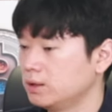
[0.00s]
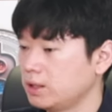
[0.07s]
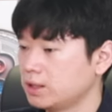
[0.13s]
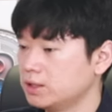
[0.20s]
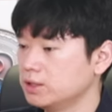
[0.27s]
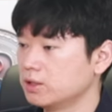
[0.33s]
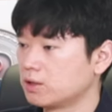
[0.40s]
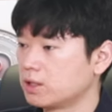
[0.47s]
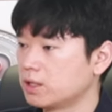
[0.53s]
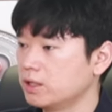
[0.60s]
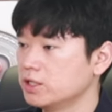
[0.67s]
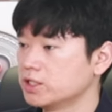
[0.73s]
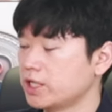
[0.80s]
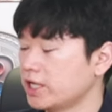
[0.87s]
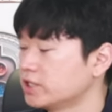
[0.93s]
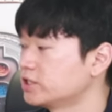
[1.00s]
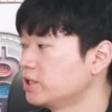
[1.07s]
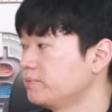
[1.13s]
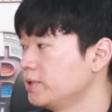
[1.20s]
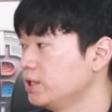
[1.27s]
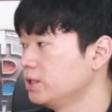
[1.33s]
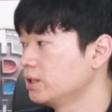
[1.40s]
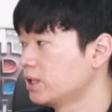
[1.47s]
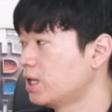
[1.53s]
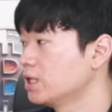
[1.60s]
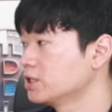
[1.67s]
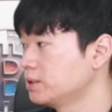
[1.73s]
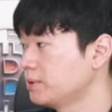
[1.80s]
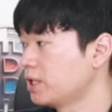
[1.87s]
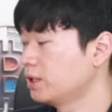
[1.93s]
그 역할을 이제 XRP가
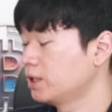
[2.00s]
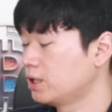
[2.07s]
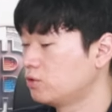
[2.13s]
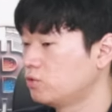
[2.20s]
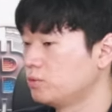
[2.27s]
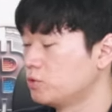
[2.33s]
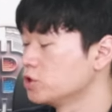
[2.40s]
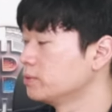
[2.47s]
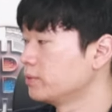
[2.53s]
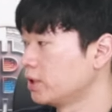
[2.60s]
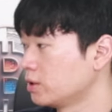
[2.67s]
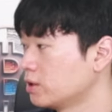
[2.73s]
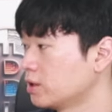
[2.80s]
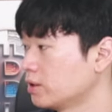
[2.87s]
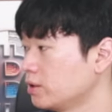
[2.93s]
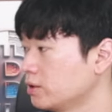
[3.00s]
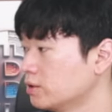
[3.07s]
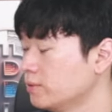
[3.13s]
한다고 보시면 될 것 같아요.